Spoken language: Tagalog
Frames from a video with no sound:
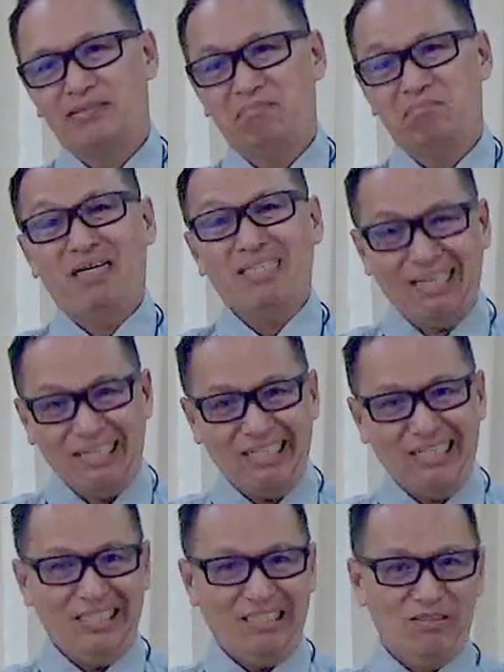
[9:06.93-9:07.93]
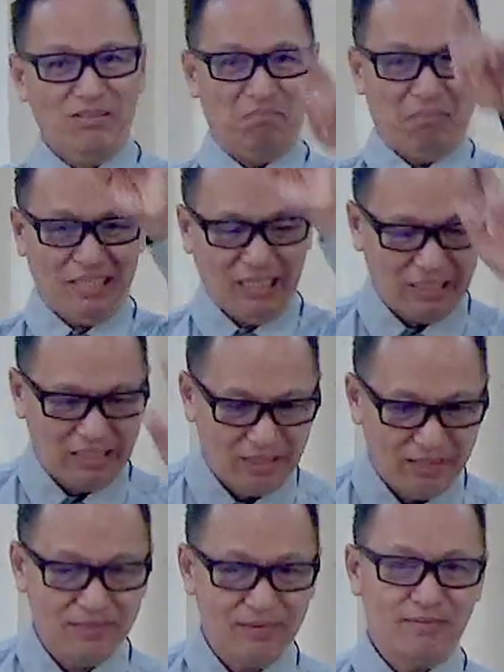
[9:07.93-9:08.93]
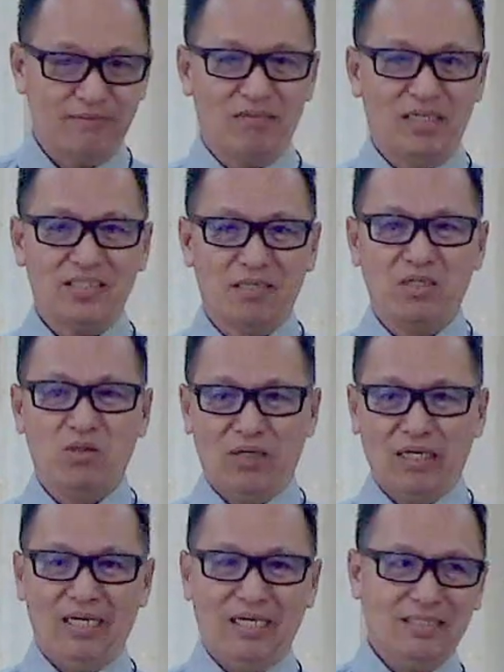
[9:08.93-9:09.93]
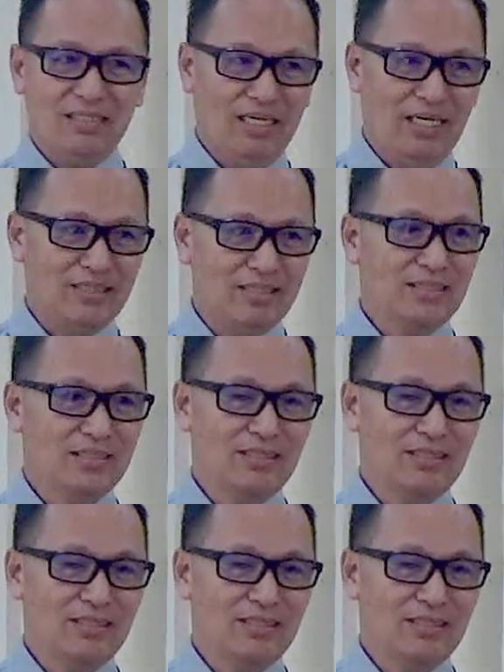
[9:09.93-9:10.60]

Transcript: Patay na yan doon, patay. Basta may lang sa las.